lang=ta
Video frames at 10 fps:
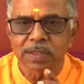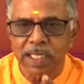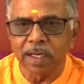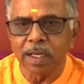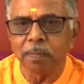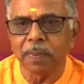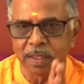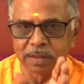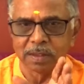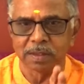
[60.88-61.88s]

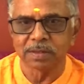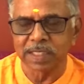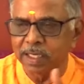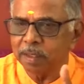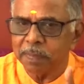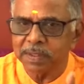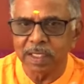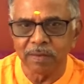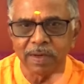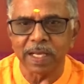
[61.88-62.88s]
சங்கல்பாத்
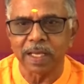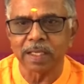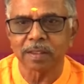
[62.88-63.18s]
சங்கல்பத்தை விட